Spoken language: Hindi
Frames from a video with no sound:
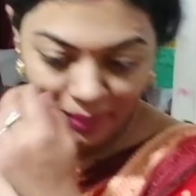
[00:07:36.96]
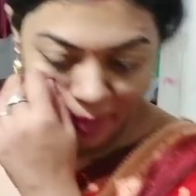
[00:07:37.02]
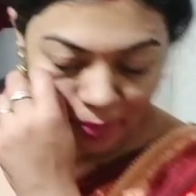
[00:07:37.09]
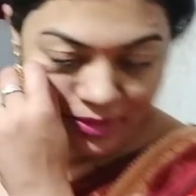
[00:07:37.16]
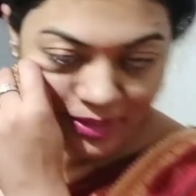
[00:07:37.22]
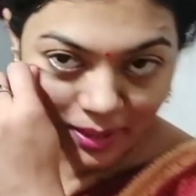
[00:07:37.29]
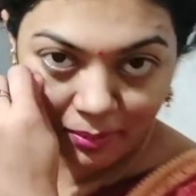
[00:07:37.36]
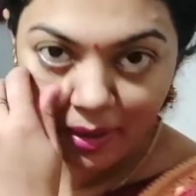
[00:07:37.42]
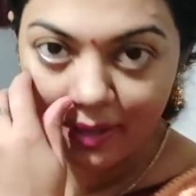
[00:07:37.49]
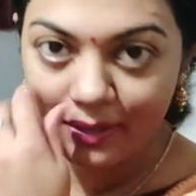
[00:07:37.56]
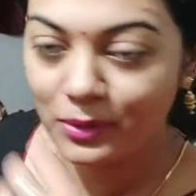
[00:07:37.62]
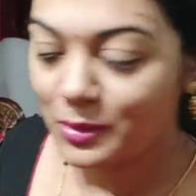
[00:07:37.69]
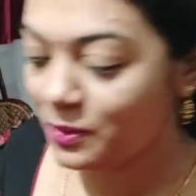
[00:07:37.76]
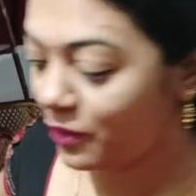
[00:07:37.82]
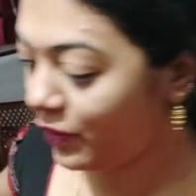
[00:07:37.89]
मैं उसके
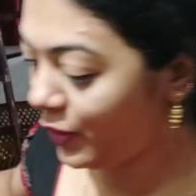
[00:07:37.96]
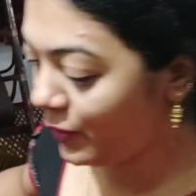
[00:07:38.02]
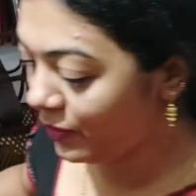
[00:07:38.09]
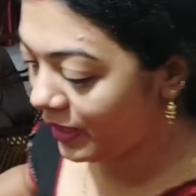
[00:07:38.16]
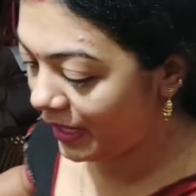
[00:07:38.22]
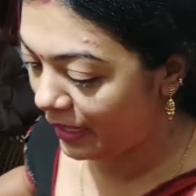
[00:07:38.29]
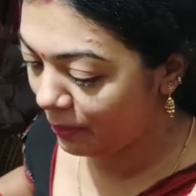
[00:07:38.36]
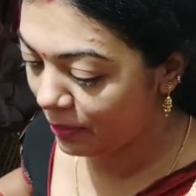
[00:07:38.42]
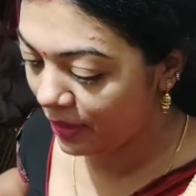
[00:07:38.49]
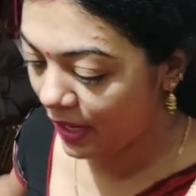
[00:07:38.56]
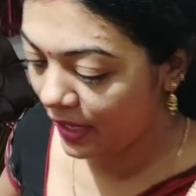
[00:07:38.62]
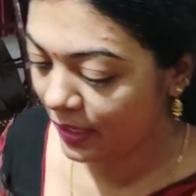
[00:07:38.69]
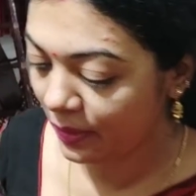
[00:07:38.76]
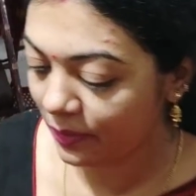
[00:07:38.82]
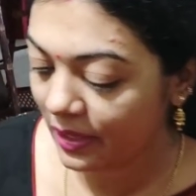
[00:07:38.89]
बाद कुछ भी वीडियो नहीं
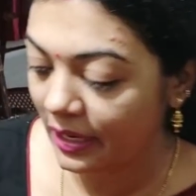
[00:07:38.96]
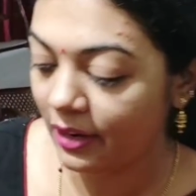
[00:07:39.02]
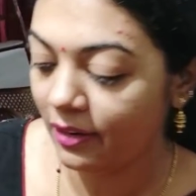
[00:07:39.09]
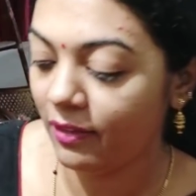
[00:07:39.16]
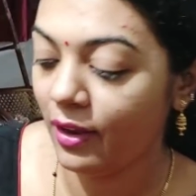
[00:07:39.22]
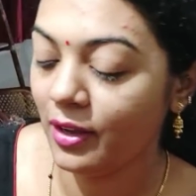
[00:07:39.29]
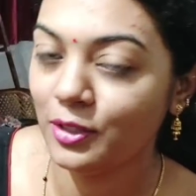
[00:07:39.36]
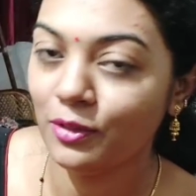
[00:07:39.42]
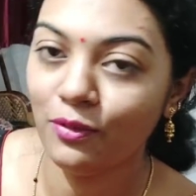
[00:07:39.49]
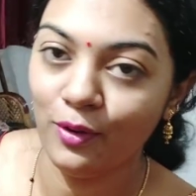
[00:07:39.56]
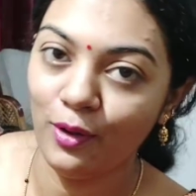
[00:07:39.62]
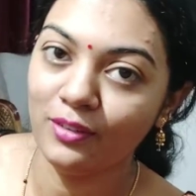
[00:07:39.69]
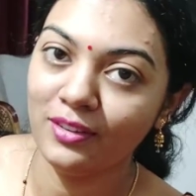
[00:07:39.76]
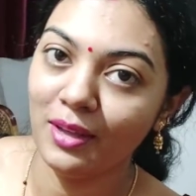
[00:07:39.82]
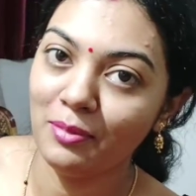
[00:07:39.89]
बनाई क्योंकि कल वाला जो
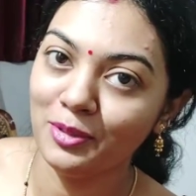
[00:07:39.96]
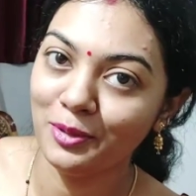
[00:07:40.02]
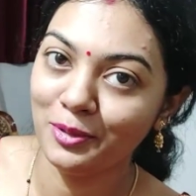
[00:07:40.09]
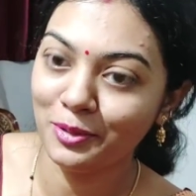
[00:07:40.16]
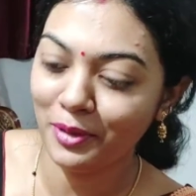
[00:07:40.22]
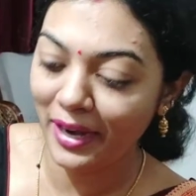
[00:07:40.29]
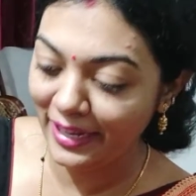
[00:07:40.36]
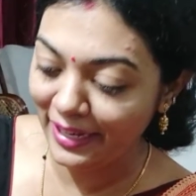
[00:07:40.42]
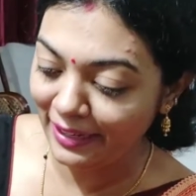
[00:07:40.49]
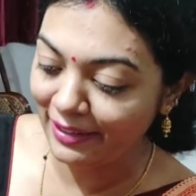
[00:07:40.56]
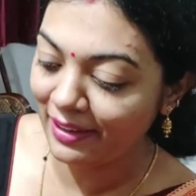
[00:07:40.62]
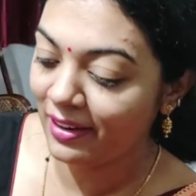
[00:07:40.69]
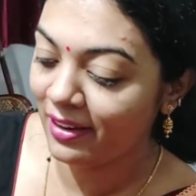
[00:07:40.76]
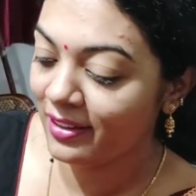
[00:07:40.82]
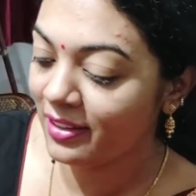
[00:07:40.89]
ब्लॉग था मुझे उसको एडिट
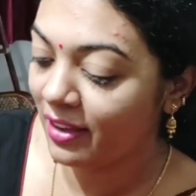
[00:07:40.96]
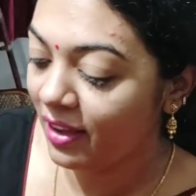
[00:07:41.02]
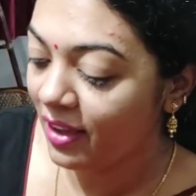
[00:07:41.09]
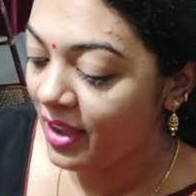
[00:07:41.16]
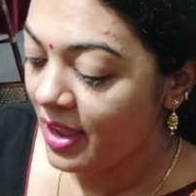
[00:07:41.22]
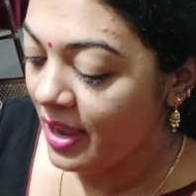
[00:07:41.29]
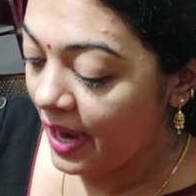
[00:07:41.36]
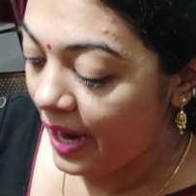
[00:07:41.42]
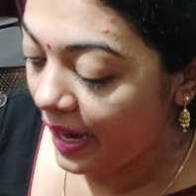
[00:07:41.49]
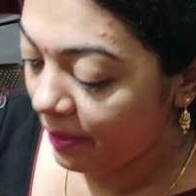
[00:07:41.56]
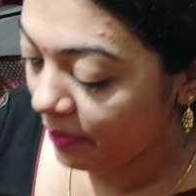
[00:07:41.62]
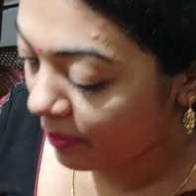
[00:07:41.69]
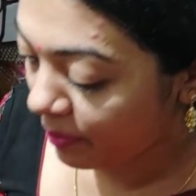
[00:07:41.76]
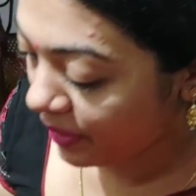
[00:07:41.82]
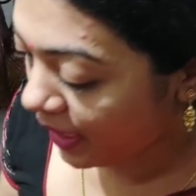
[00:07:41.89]
करना था
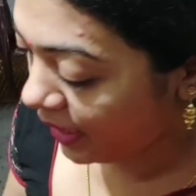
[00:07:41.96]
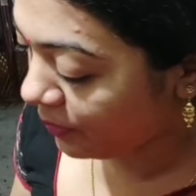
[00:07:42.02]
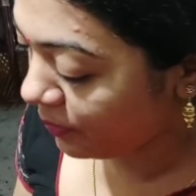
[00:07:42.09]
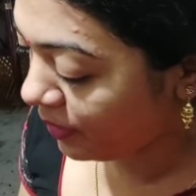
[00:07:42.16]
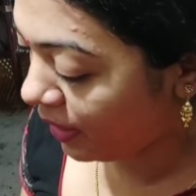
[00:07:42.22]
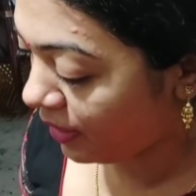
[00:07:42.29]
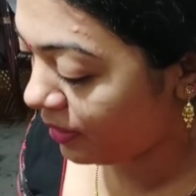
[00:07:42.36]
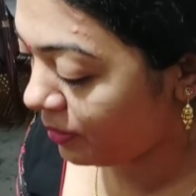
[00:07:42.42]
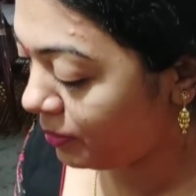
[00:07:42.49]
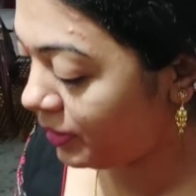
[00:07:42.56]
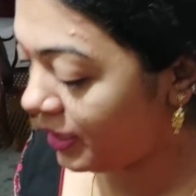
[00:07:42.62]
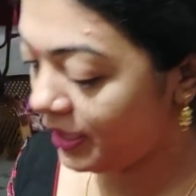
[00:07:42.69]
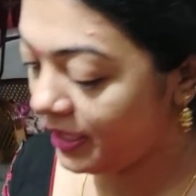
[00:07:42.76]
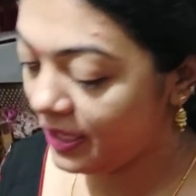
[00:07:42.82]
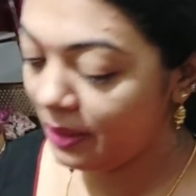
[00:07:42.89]
एंड मैं अभी आई हूँ खाना
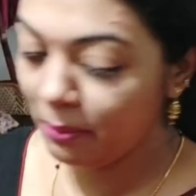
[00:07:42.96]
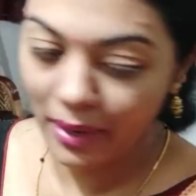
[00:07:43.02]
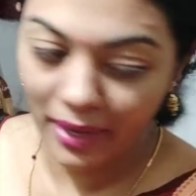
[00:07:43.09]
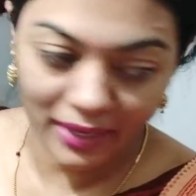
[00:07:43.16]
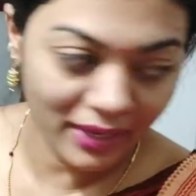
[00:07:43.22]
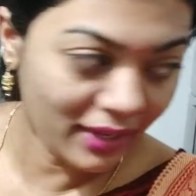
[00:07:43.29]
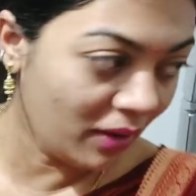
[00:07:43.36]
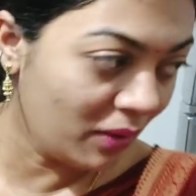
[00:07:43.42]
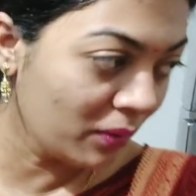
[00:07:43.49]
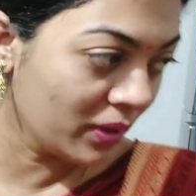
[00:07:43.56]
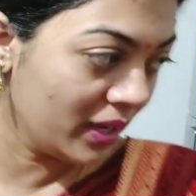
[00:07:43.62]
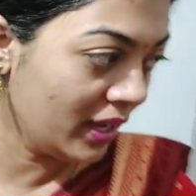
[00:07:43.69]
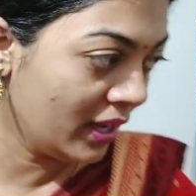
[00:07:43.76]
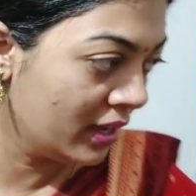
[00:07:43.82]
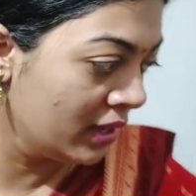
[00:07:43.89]
बनाने के लिए मैं नहीं
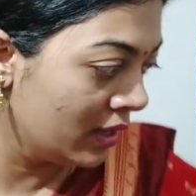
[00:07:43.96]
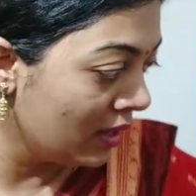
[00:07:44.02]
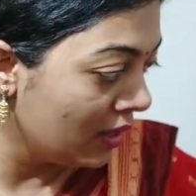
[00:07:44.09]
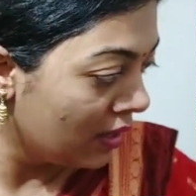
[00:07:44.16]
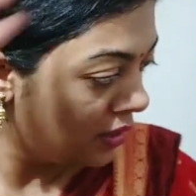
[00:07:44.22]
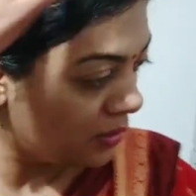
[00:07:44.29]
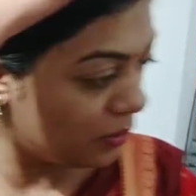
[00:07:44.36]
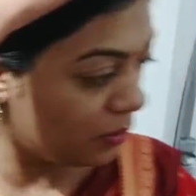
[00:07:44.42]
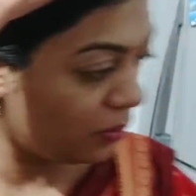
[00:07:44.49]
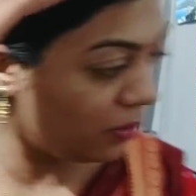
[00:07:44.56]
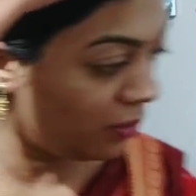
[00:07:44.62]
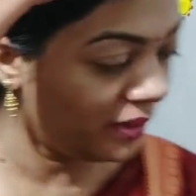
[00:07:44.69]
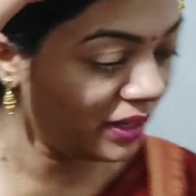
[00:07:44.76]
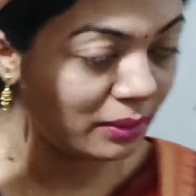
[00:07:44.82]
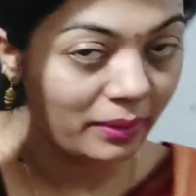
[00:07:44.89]
खाऊंगी तो
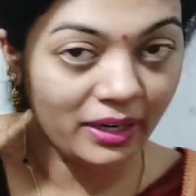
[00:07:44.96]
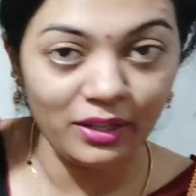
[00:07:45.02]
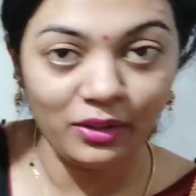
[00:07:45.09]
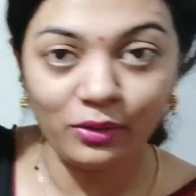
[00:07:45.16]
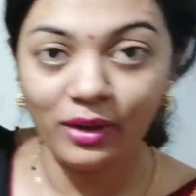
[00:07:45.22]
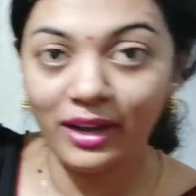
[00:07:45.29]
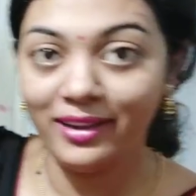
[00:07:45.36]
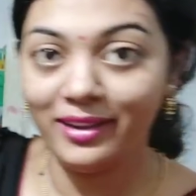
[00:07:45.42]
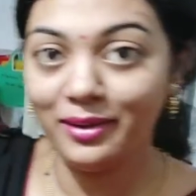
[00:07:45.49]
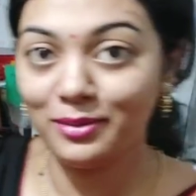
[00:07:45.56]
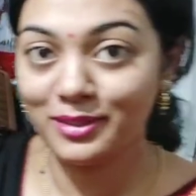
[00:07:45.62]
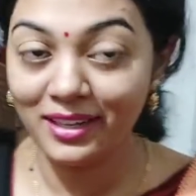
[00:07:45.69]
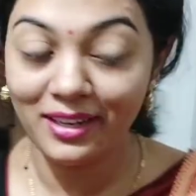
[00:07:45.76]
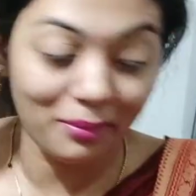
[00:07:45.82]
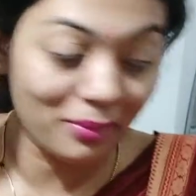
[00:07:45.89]
मेरी बेटी तो खाएगी
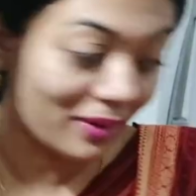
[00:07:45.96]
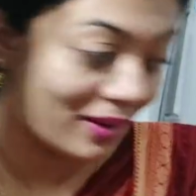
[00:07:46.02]
उसके लिए